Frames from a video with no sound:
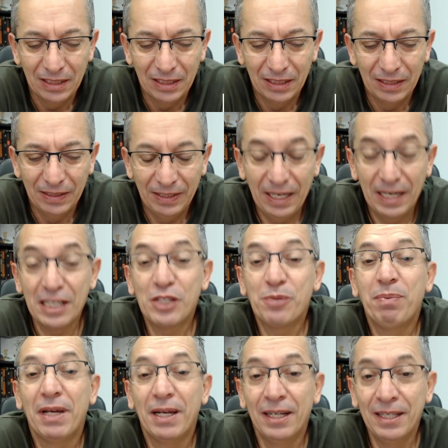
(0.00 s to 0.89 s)
ter
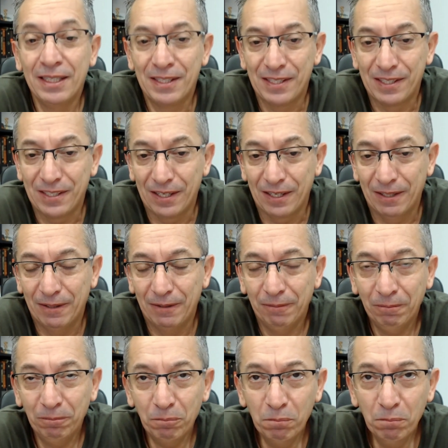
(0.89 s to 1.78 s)
esperança,
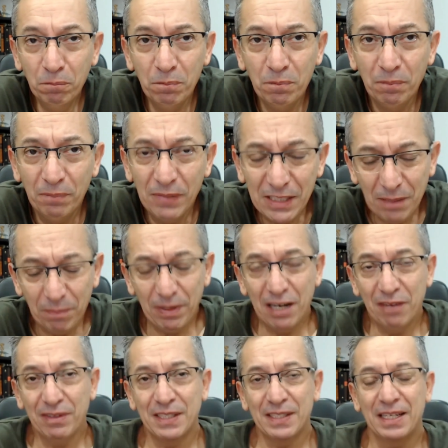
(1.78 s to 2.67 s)
mas a
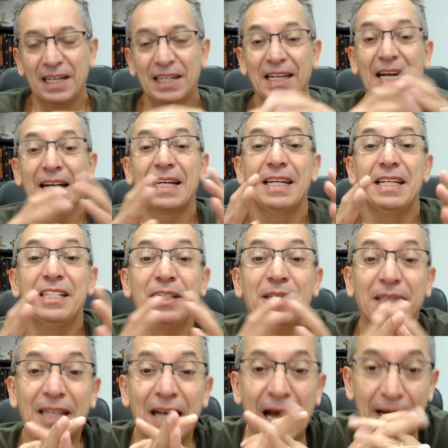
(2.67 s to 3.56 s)
palavra certa é
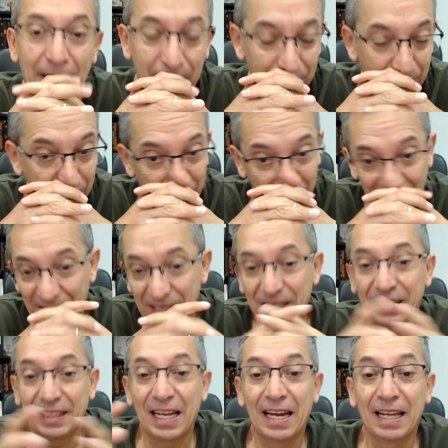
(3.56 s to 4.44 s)
acreditar,
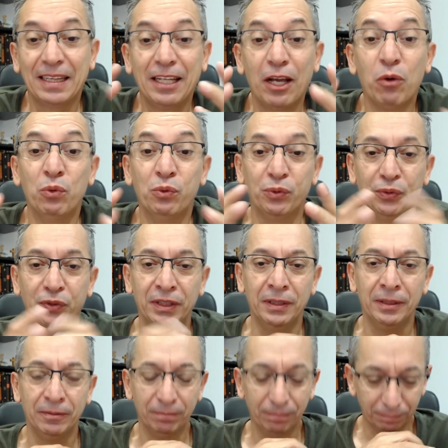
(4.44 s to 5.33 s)
acreditar até o
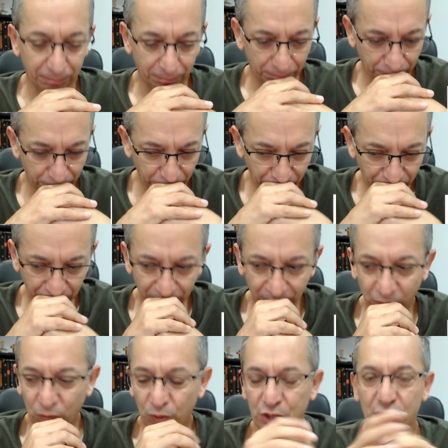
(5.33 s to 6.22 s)
fim.
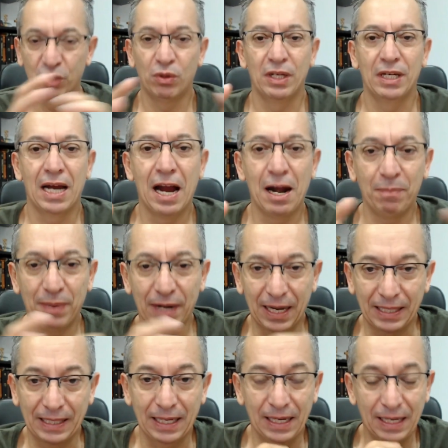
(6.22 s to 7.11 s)
Você olhar
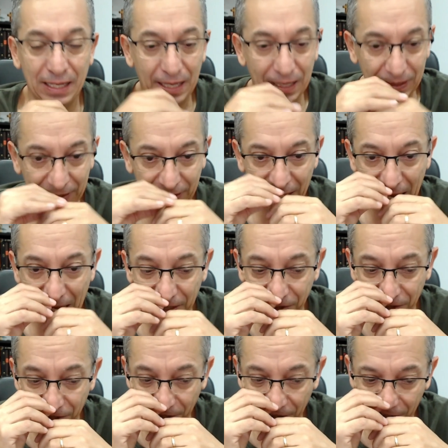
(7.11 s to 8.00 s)
para aquela
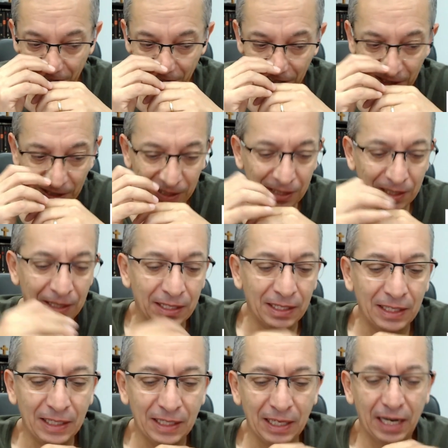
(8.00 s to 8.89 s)
realidade,
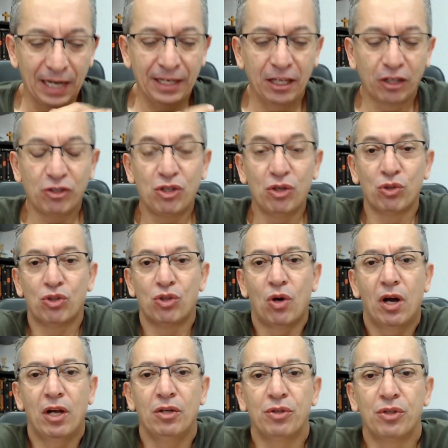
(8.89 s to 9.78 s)
ainda que seus
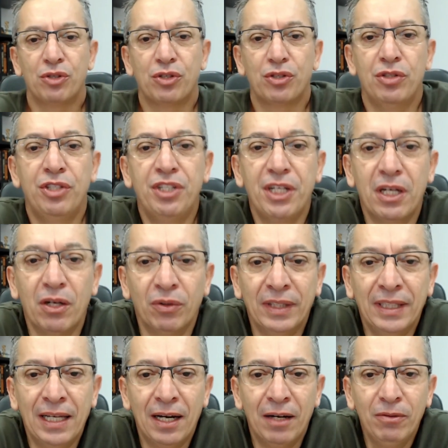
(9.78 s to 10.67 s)
olhos digam
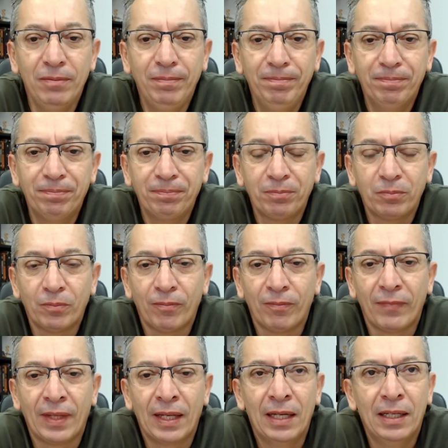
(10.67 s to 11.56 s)
não,
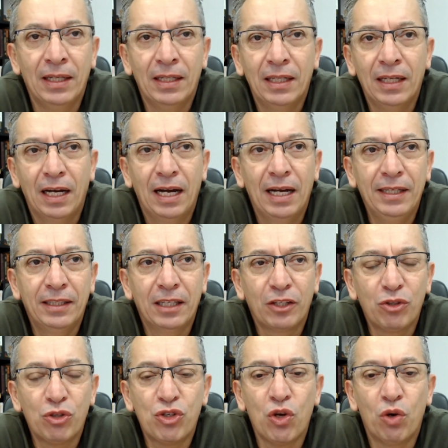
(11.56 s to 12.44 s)
ainda
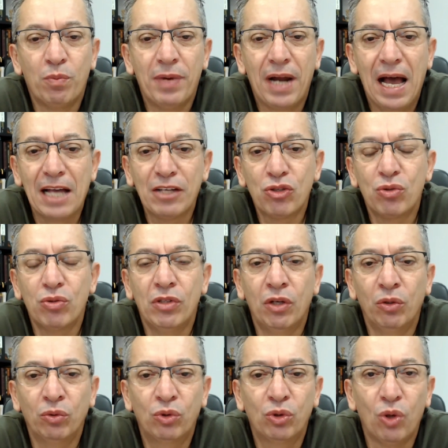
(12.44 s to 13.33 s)
que o seu braço
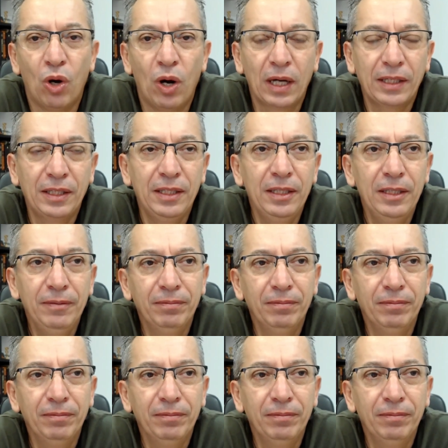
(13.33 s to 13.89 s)
não toque,